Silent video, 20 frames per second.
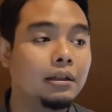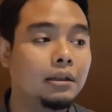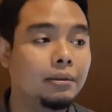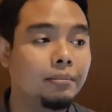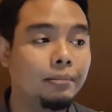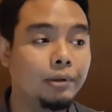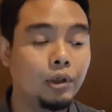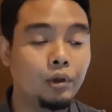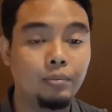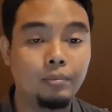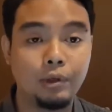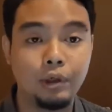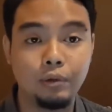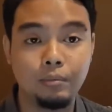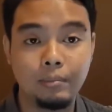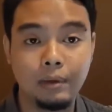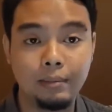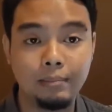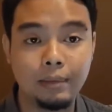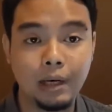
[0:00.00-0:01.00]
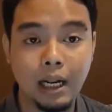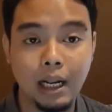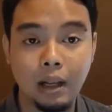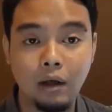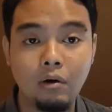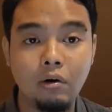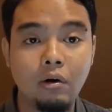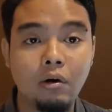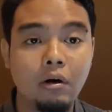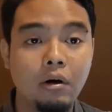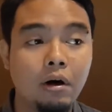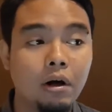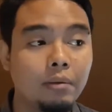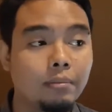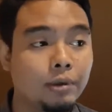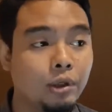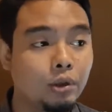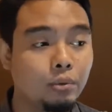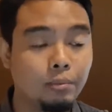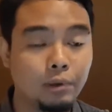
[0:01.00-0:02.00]
eh, minum minuman beralkohol,
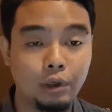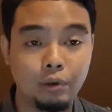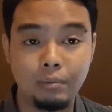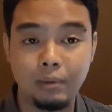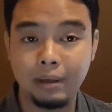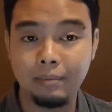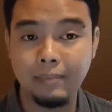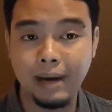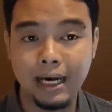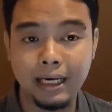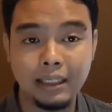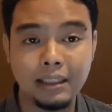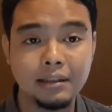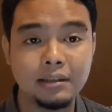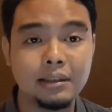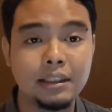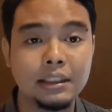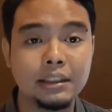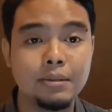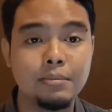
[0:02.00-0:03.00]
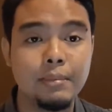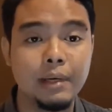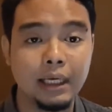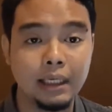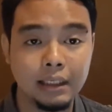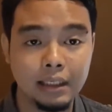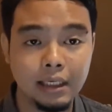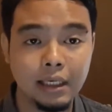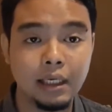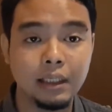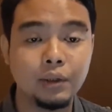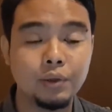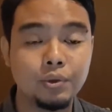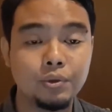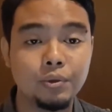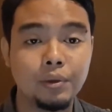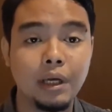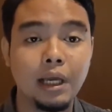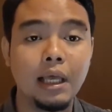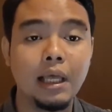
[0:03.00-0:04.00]
minum minuman manis dan sebagainya
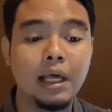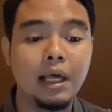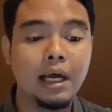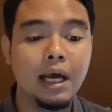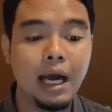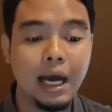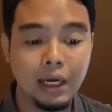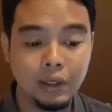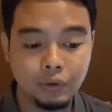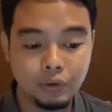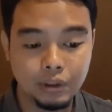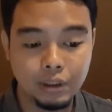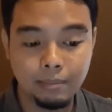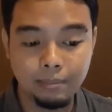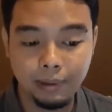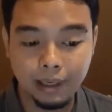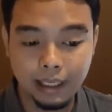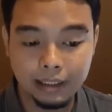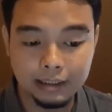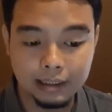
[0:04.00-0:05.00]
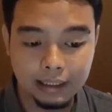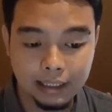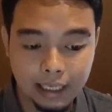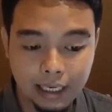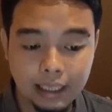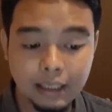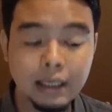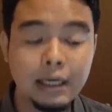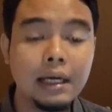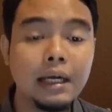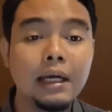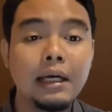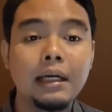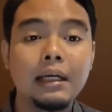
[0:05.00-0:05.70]
itu juga harus diperhatikan.